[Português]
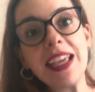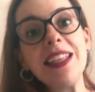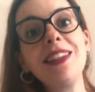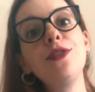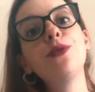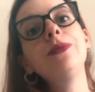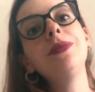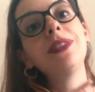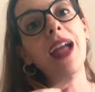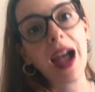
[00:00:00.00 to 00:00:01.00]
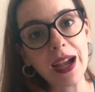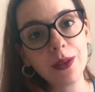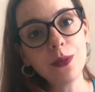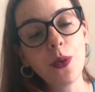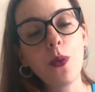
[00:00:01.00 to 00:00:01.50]
e se
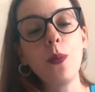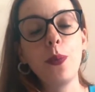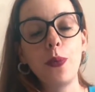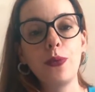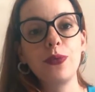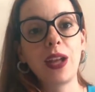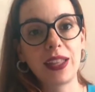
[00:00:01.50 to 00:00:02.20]
juntaram com o povo